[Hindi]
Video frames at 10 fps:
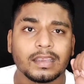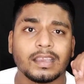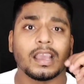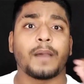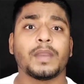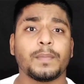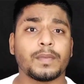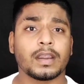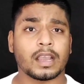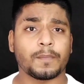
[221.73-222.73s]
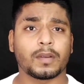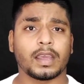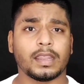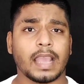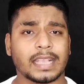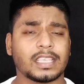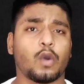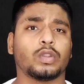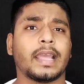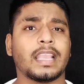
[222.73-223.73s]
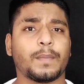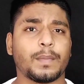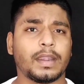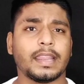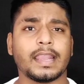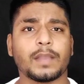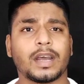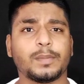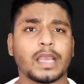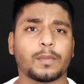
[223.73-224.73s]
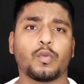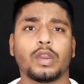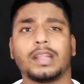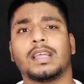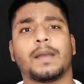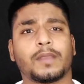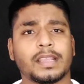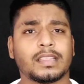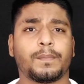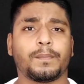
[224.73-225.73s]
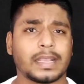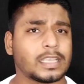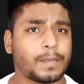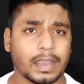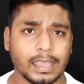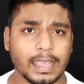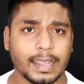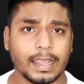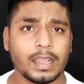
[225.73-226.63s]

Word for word: कि आपने पेमेंट कब करी ऐसा होता है कि पेमेंट लेने के बाद भी आपको बोला था आपके इतना पैसा बाकी है